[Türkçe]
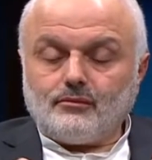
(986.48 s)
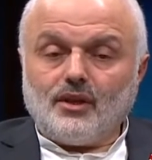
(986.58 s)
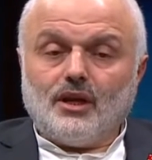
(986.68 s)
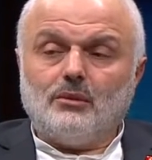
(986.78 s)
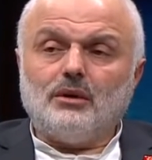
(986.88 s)

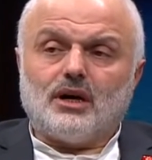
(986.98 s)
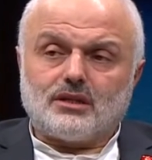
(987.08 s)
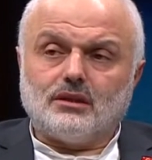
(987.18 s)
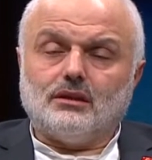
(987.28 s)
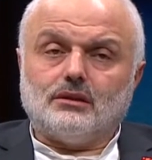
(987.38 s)
Ama
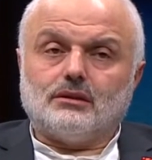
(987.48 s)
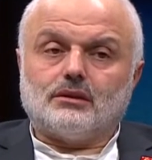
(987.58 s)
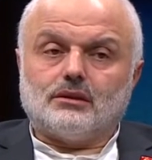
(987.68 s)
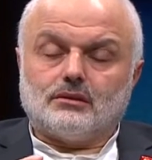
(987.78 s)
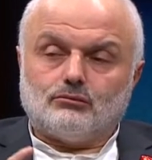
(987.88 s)
asıl
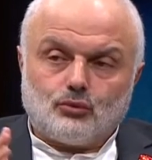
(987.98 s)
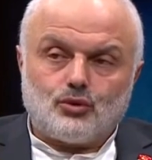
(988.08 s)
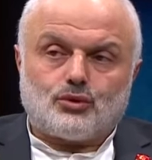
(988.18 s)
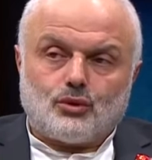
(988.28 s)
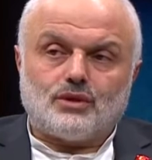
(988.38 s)
bu
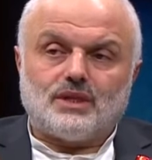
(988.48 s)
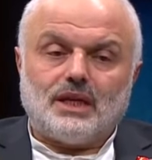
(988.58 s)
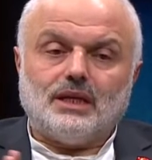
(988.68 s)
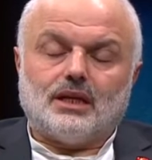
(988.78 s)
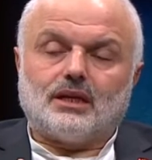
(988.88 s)
sözlerin
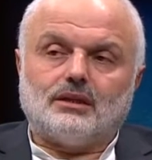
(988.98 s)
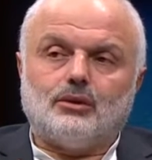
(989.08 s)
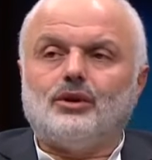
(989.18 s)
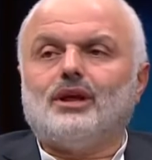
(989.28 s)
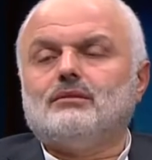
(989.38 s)
yanında
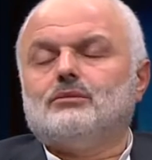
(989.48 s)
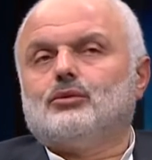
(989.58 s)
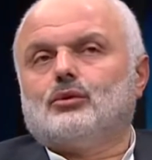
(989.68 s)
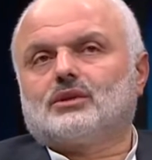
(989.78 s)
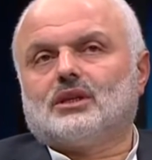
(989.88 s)
önemli bir
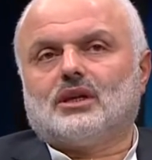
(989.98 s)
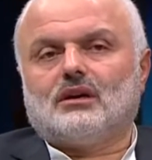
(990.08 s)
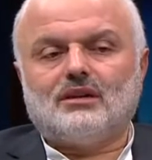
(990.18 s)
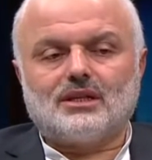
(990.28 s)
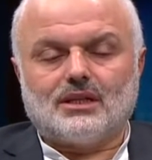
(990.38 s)
nokta daha
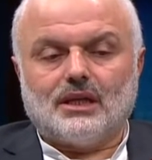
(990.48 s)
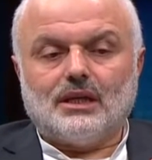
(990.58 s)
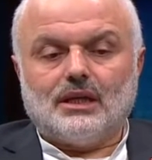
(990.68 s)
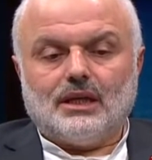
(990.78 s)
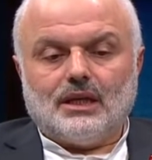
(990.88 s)
var ki
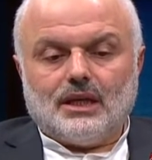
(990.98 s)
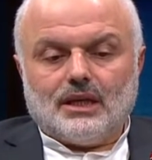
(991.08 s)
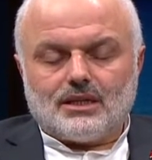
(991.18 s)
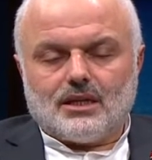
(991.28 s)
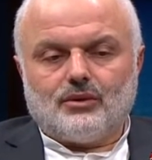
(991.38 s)

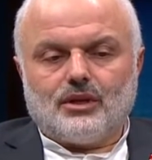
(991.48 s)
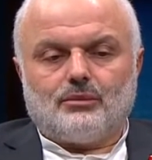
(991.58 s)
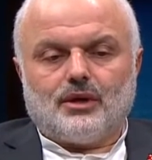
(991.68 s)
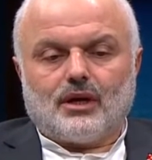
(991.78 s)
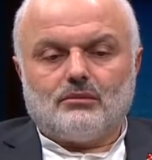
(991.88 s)
sevgili
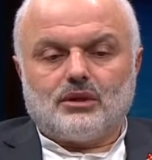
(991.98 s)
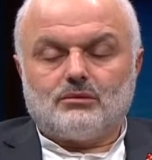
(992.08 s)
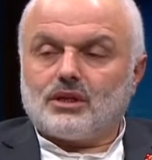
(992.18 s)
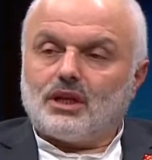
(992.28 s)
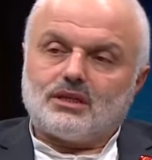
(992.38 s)
Peygamberimiz
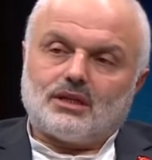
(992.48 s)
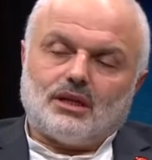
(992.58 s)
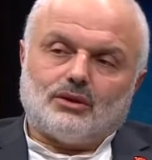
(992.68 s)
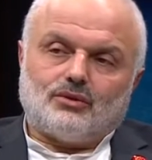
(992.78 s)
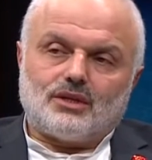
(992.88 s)

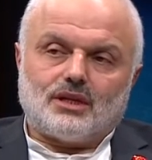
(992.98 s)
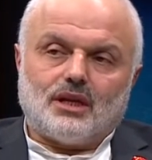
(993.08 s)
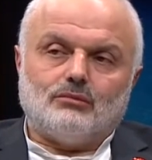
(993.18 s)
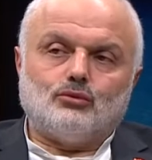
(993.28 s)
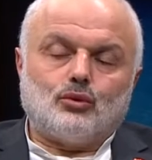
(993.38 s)
Aleyhisselatü
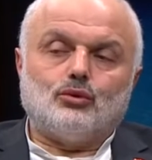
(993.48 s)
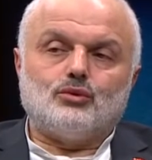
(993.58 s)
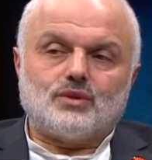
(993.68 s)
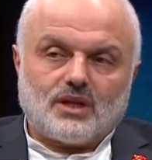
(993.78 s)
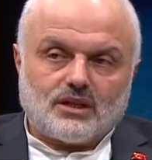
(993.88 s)
Vesselam bu konu
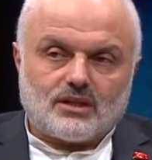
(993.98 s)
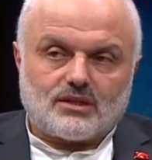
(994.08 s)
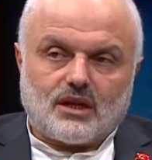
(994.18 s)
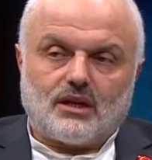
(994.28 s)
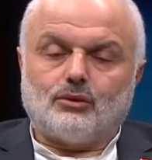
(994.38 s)
üzerinde
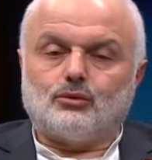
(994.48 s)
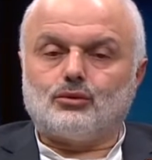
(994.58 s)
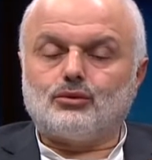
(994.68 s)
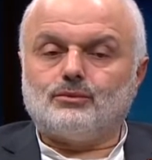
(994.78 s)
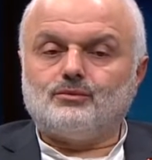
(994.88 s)
ısrarla durur.
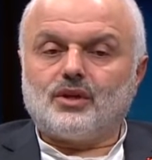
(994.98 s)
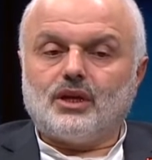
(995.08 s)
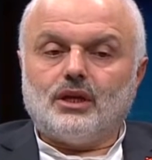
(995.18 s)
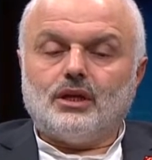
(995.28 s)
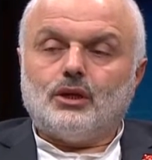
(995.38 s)

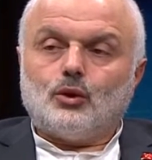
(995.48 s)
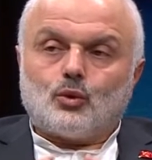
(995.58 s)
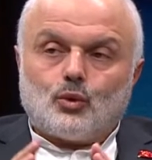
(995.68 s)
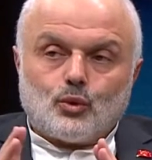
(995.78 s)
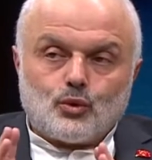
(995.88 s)

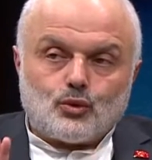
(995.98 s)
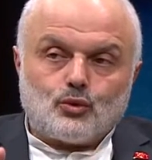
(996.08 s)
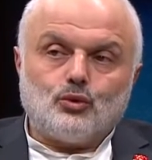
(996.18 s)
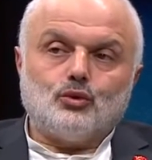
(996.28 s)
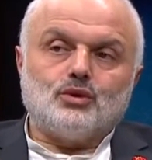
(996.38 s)

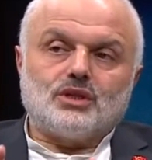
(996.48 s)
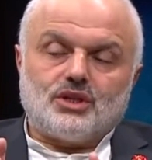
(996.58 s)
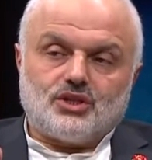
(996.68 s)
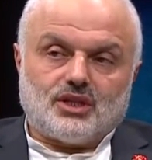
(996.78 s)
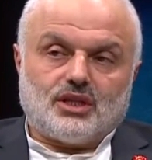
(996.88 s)
Konuştuğunuz
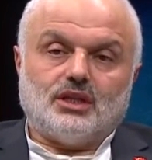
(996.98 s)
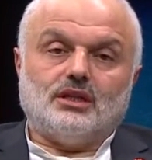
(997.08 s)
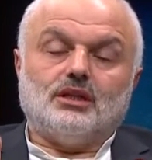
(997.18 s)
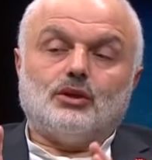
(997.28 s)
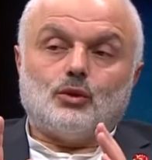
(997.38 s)
kişinin
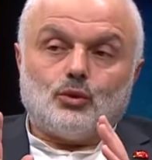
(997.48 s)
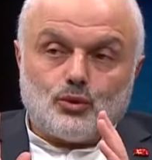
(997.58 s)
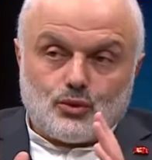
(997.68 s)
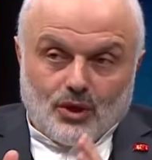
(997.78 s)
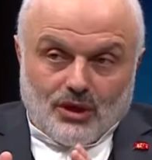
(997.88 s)

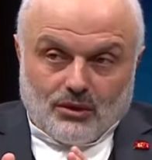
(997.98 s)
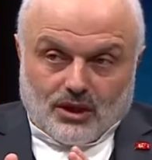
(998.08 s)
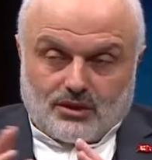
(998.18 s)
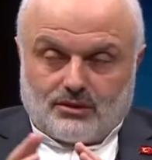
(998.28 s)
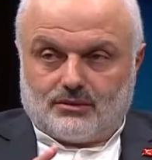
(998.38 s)
yüzüne bakın.